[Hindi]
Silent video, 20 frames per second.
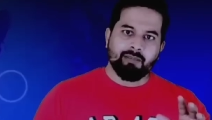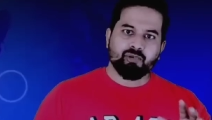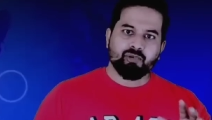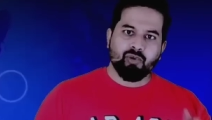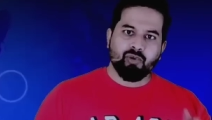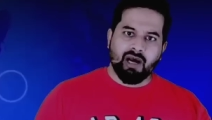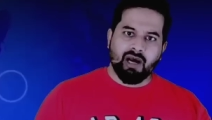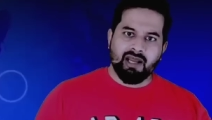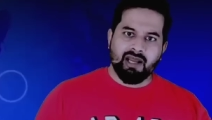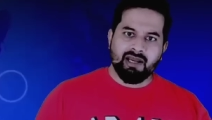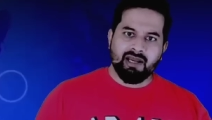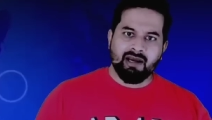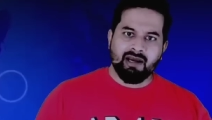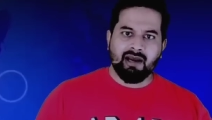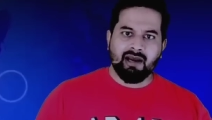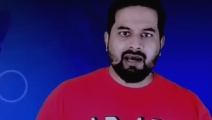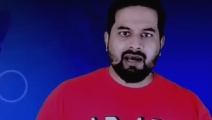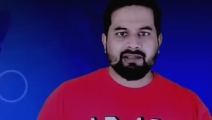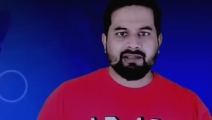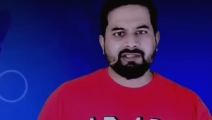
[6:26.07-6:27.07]
अब्दू आया
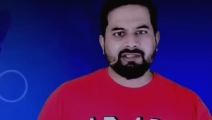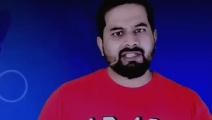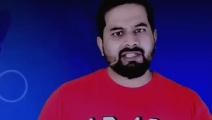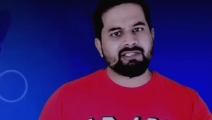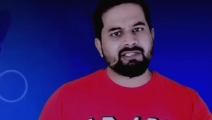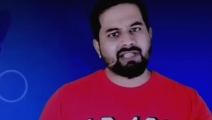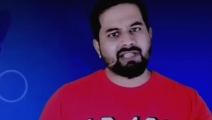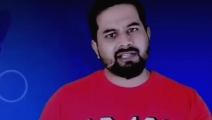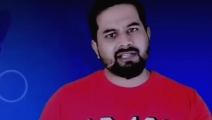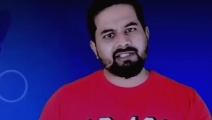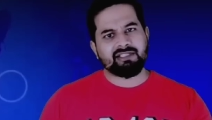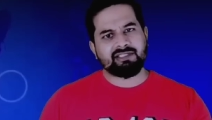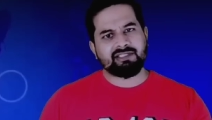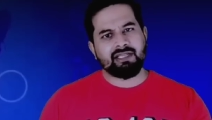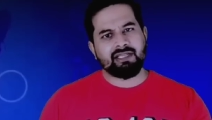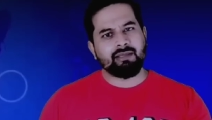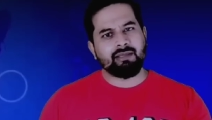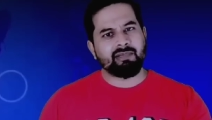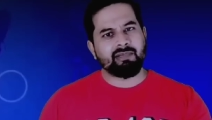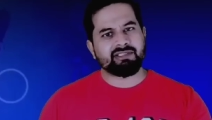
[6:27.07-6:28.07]
आते से ही साजिद
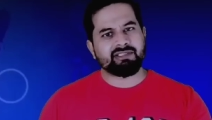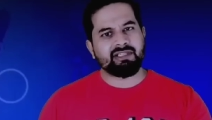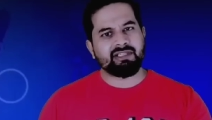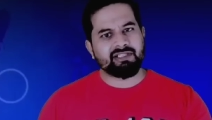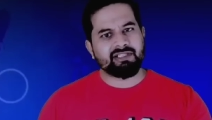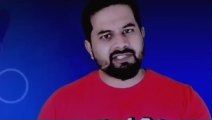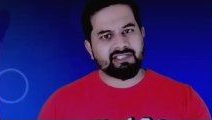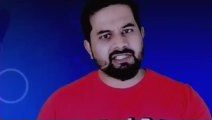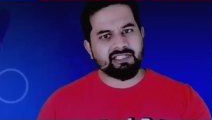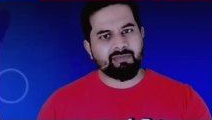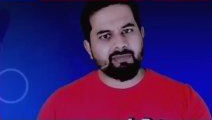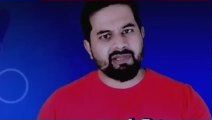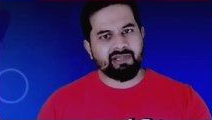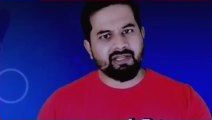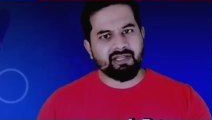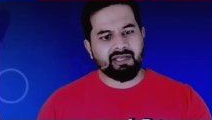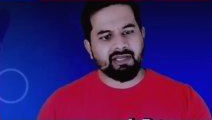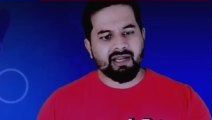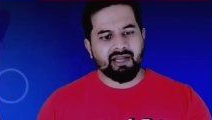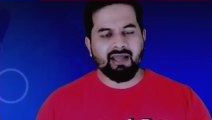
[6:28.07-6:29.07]
से निमरत से डिस्टेंस
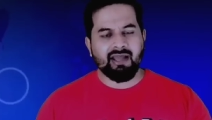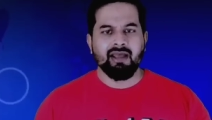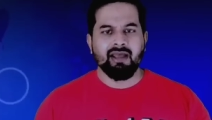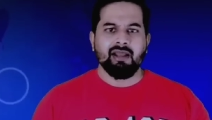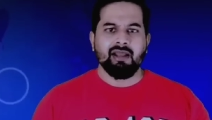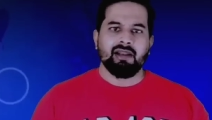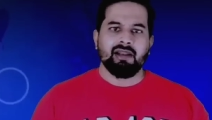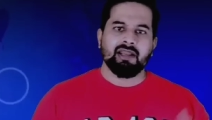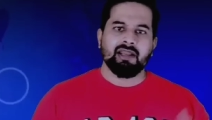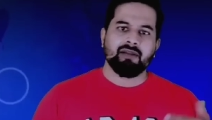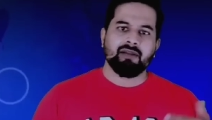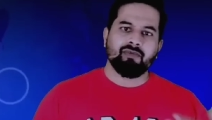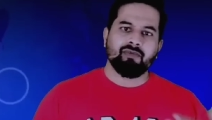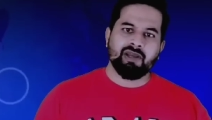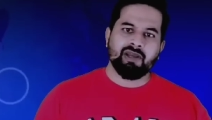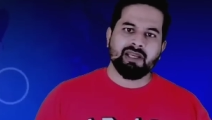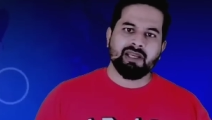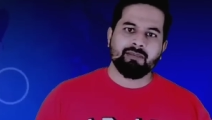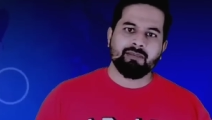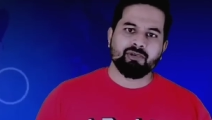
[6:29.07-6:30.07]
मेंटेन करा लेकिन
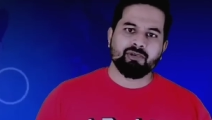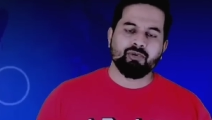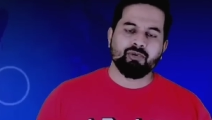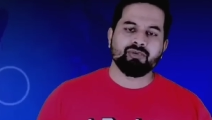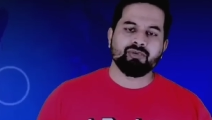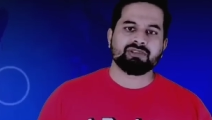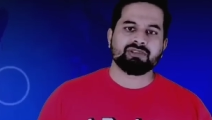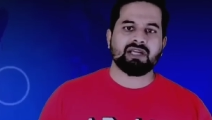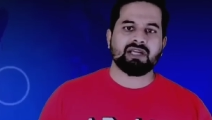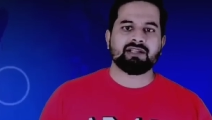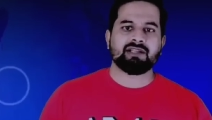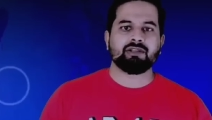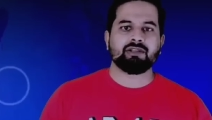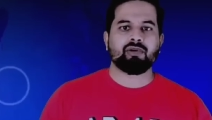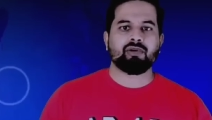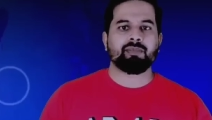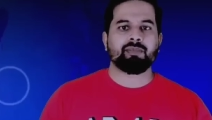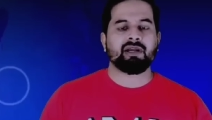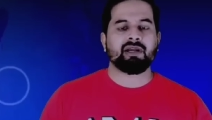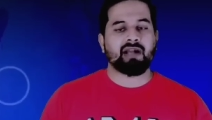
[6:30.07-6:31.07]
वही अब्दू साजिद
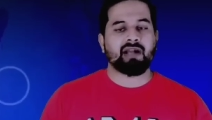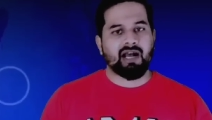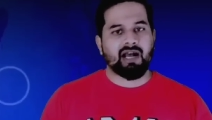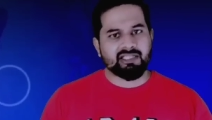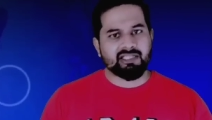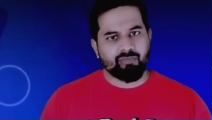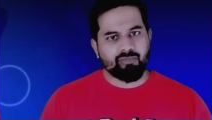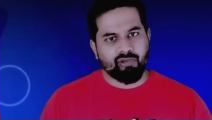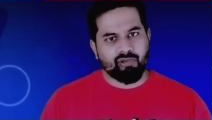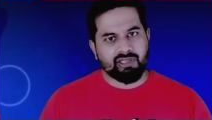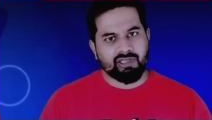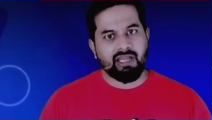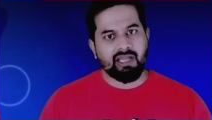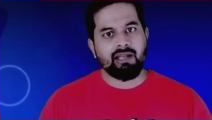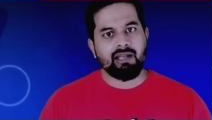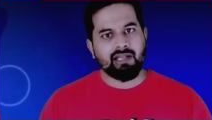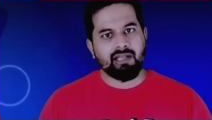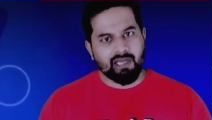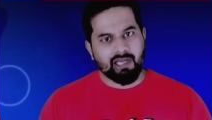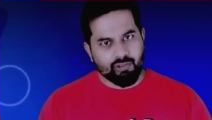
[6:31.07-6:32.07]
को अपना खा घास बोलता
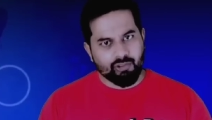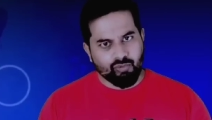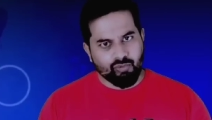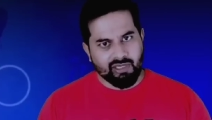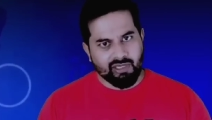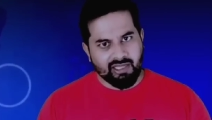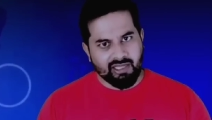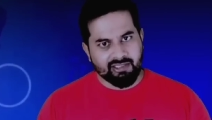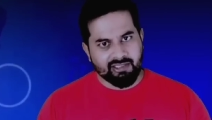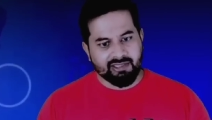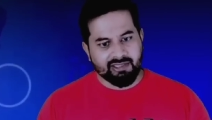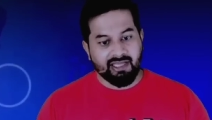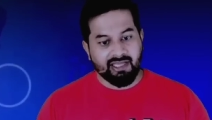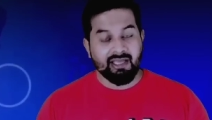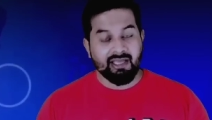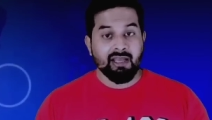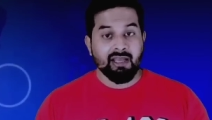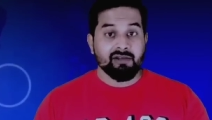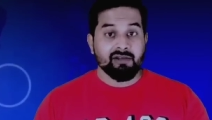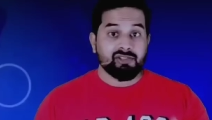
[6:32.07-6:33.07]
है लड्डू खिला देता
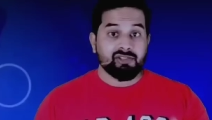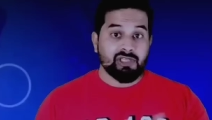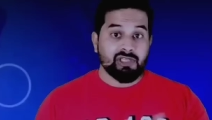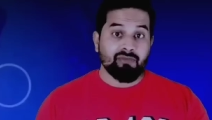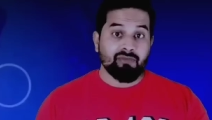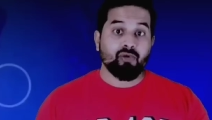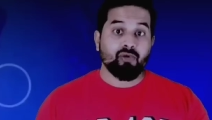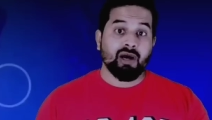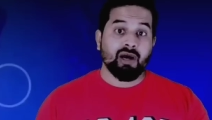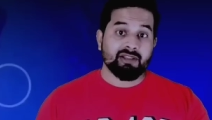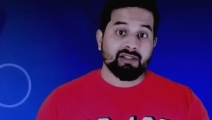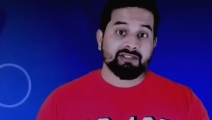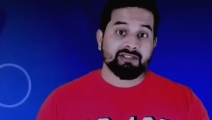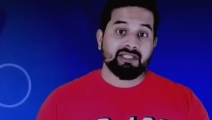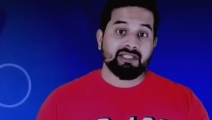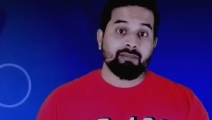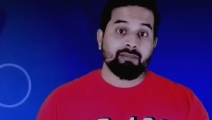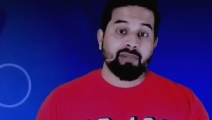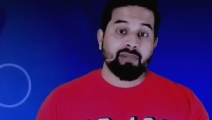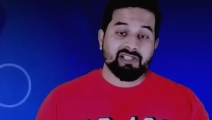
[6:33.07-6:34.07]
है शिव को आते
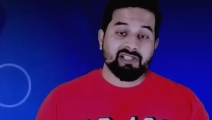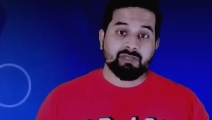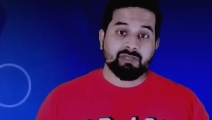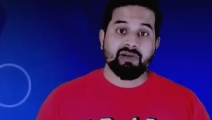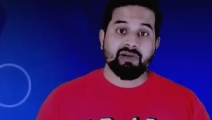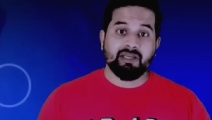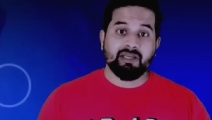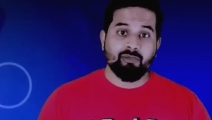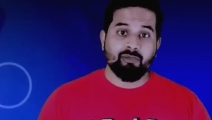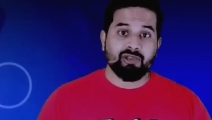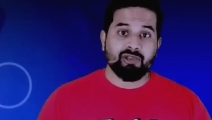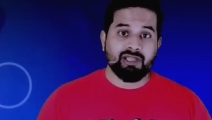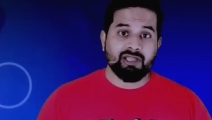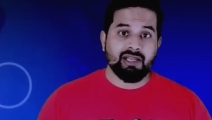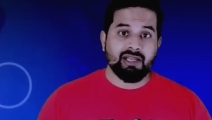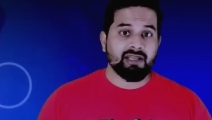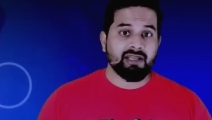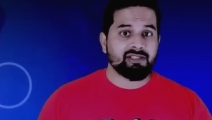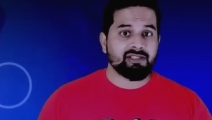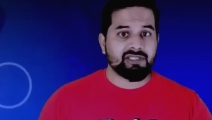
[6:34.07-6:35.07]
से ही बेस्ट बड़ी बोलता
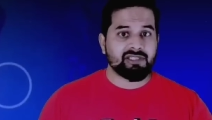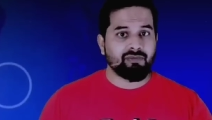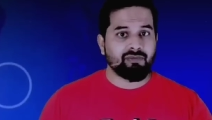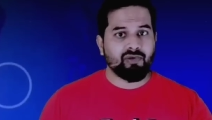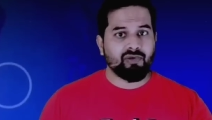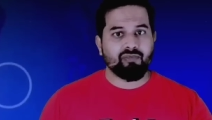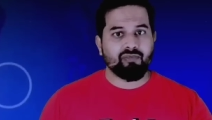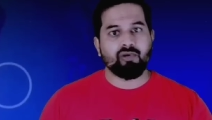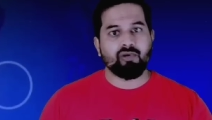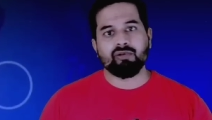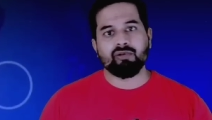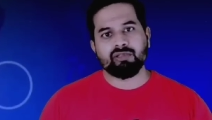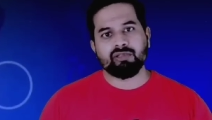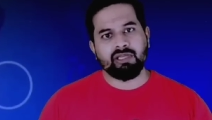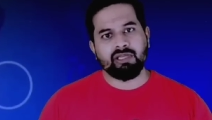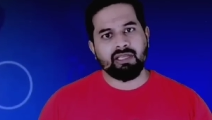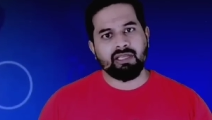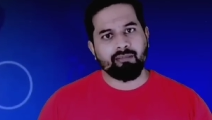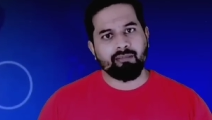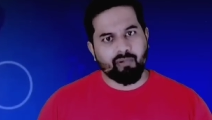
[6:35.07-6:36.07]
है लेकिन शिव को वो
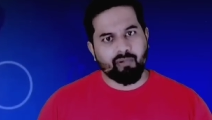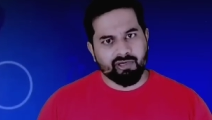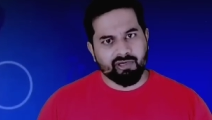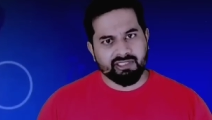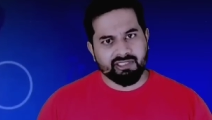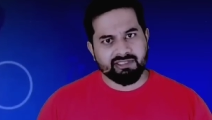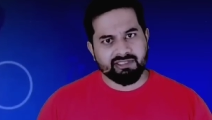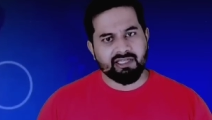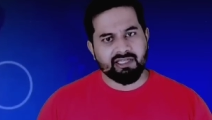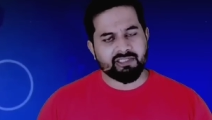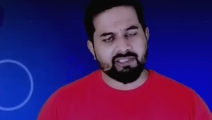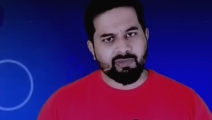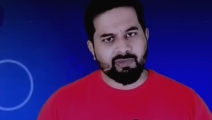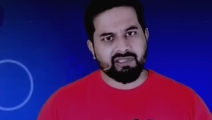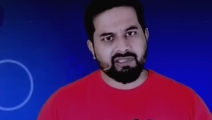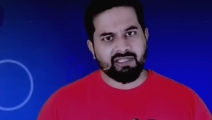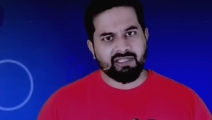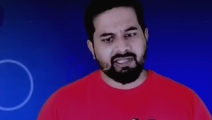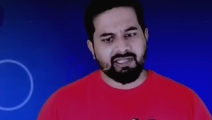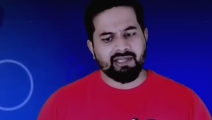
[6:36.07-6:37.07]
इतनी इंपॉर्टेंस या
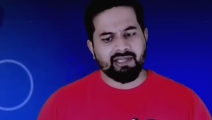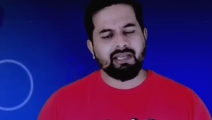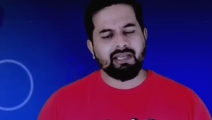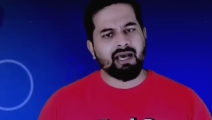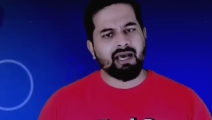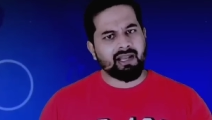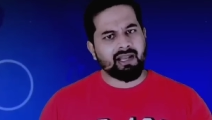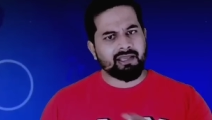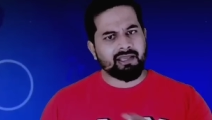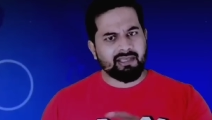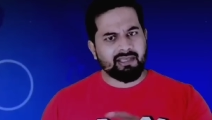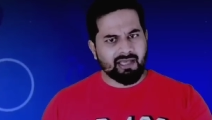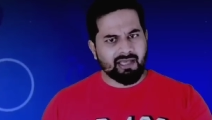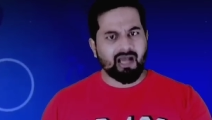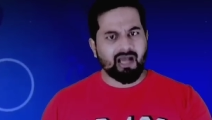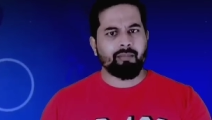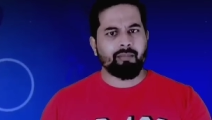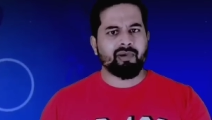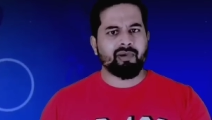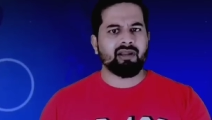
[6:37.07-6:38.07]
रिस्पेक्ट देता नहीं है हालांकि
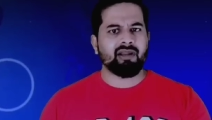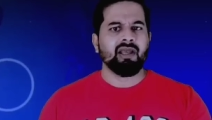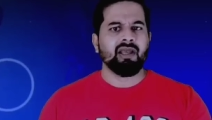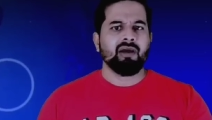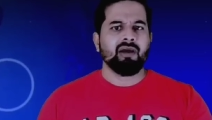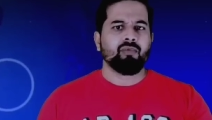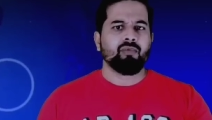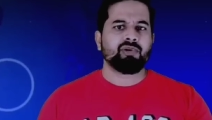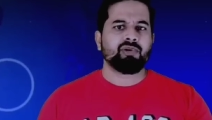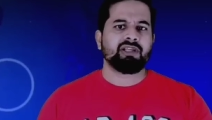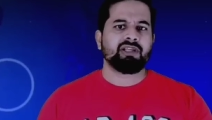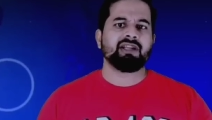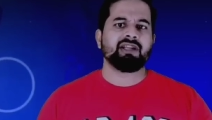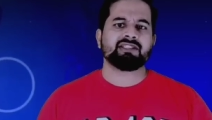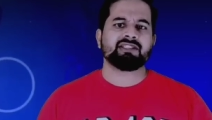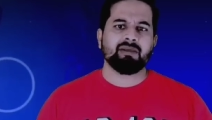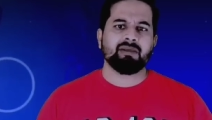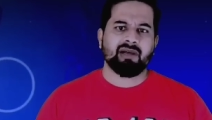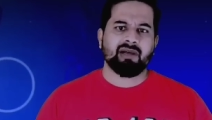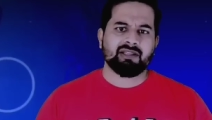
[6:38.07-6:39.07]
यहाँ पर वो
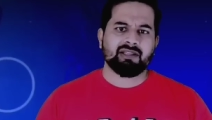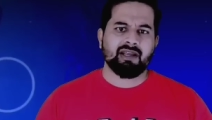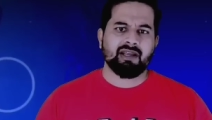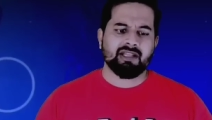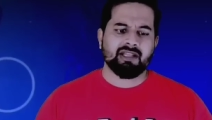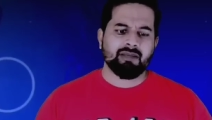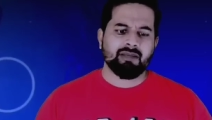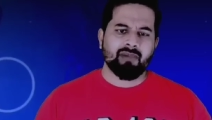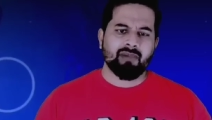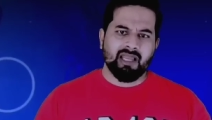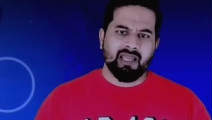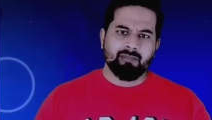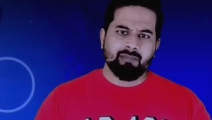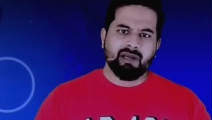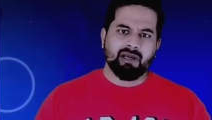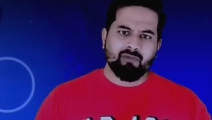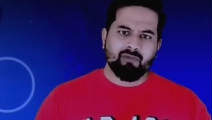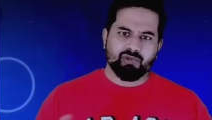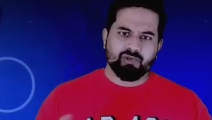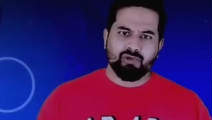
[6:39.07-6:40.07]
टीना से बात कर रहा था माहिम
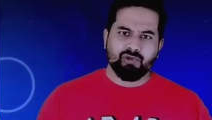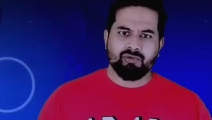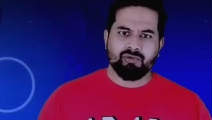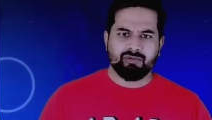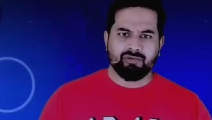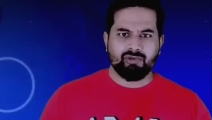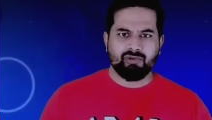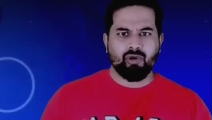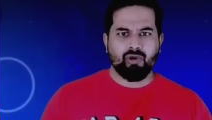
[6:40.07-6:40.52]
का वो जो